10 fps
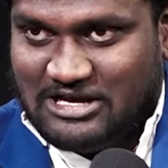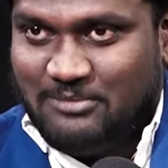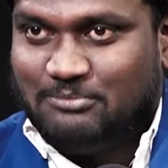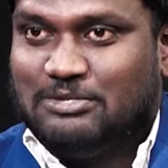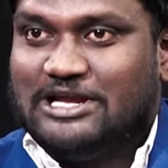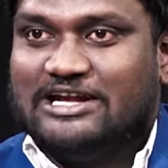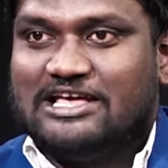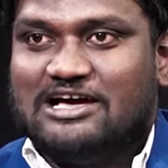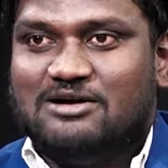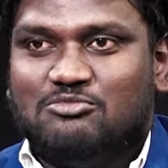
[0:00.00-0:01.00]

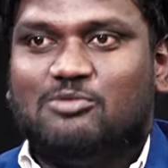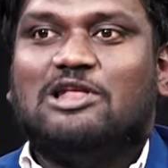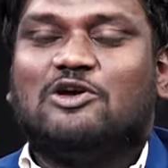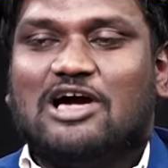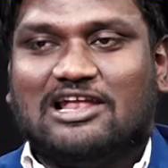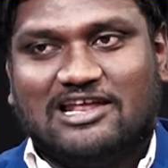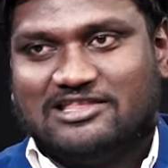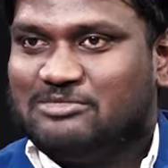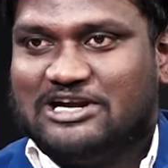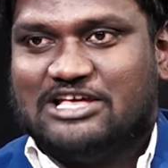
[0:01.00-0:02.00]
కంప్లీట్గా మొబైల్ యొక్క
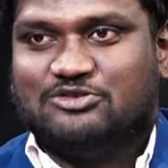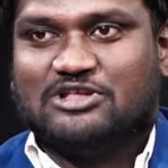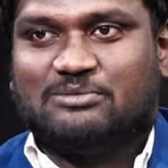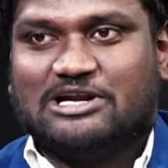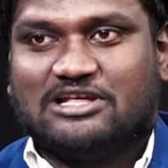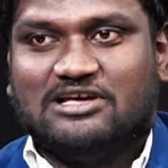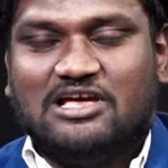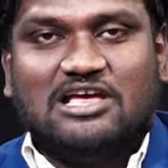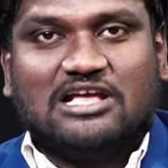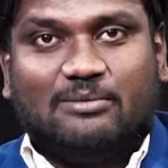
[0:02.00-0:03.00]
రెడీ అవుతుంది అనమాట
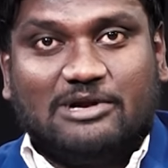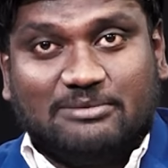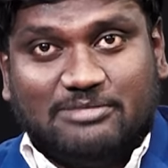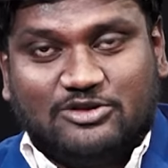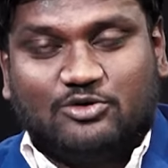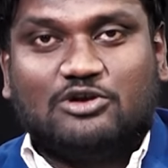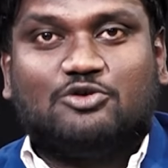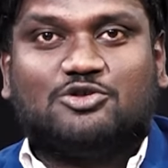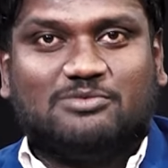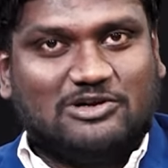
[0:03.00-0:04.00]
కాబట్టి ప్రతి ఒక్కరు
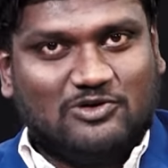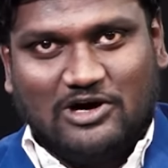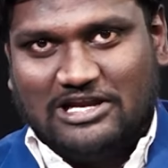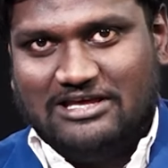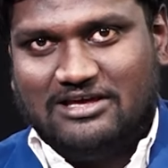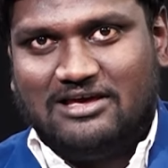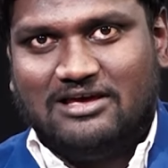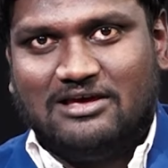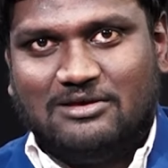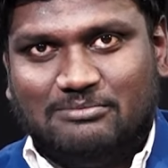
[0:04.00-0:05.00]
గుర్తుపెట్టుకోవాలి
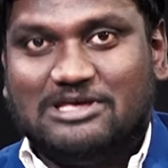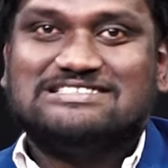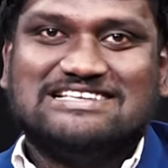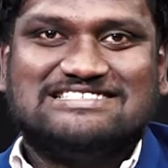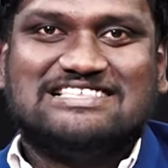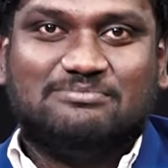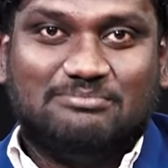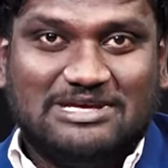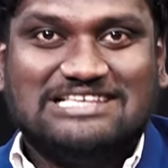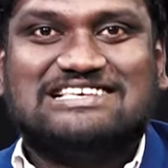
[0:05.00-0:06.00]
మీరు చేసేది
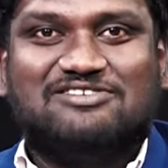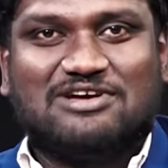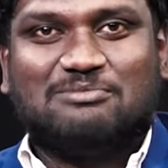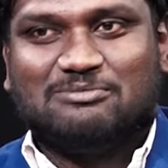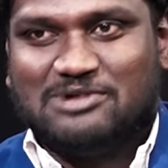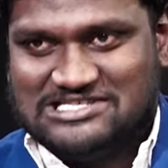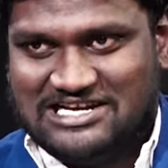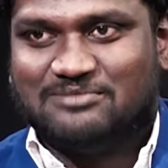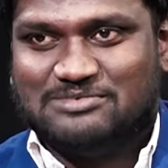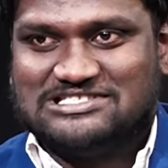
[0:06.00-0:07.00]
మీ సెల్ఫ్గా మీకు
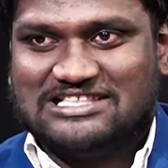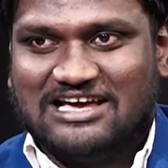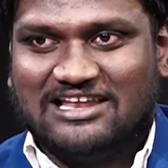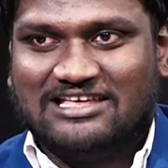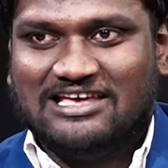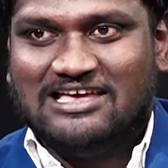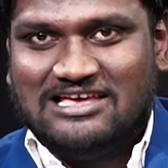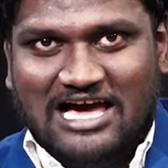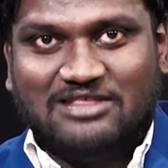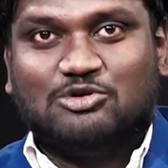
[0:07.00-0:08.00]
పర్సనల్ అనిపిస్తుంది కానీ
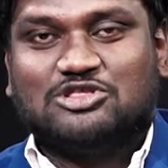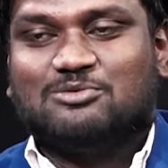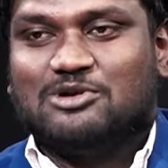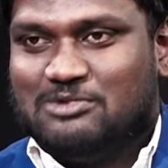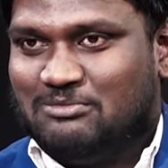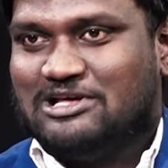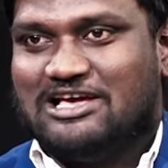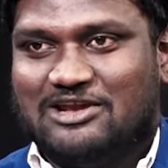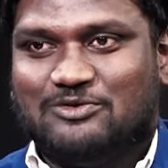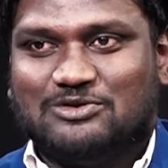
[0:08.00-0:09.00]
అది మొత్తం కూడా
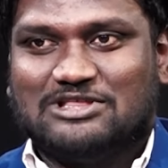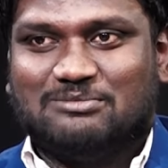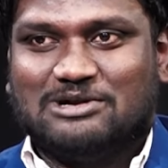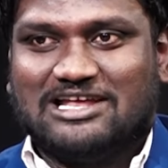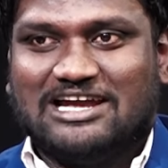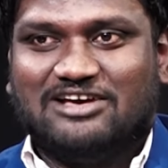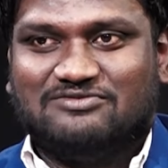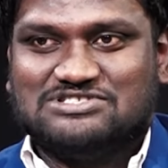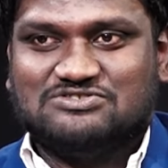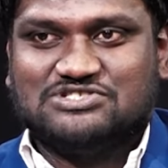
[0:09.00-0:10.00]
పబ్లిక్గానే ఉంటుంది అనమాట హెడ్
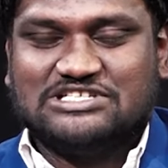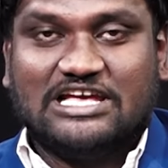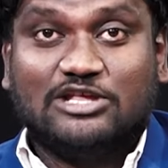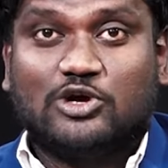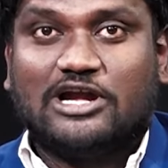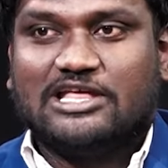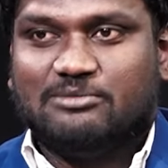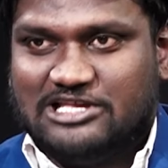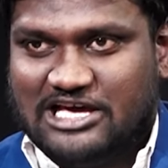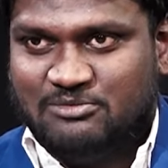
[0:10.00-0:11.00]
ఆఫీస్ నుంచి ఎందుకంటే ఈ
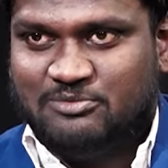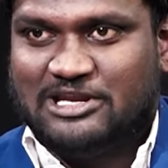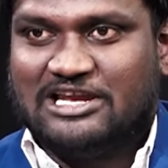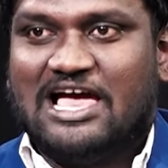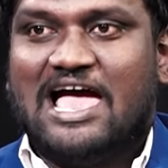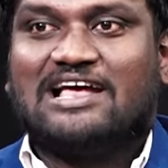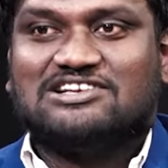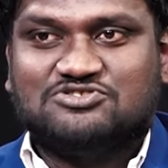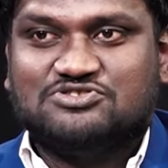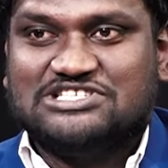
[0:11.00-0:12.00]
మధ్యకాలంలో పెరిగిన
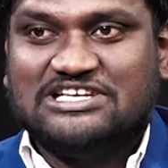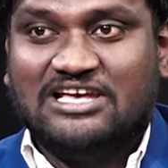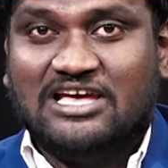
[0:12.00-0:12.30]
హ్యాకర్స్ నుంచి